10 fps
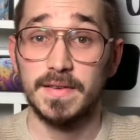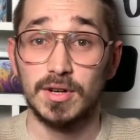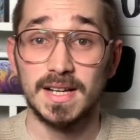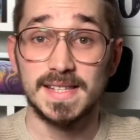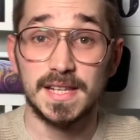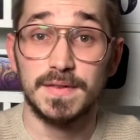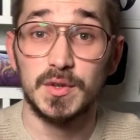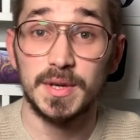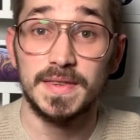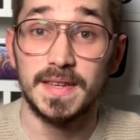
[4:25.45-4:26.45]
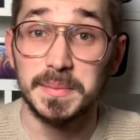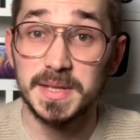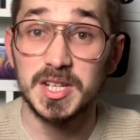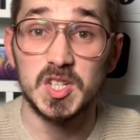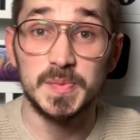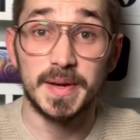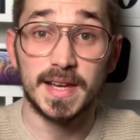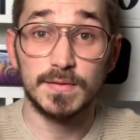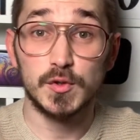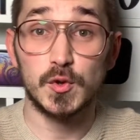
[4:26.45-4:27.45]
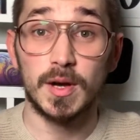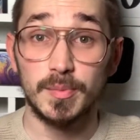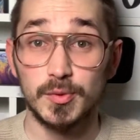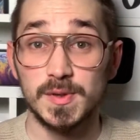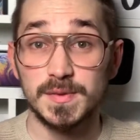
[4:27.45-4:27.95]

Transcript: Et voilà, cette vidéo est terminée. J'espère qu'elle vous aura plu.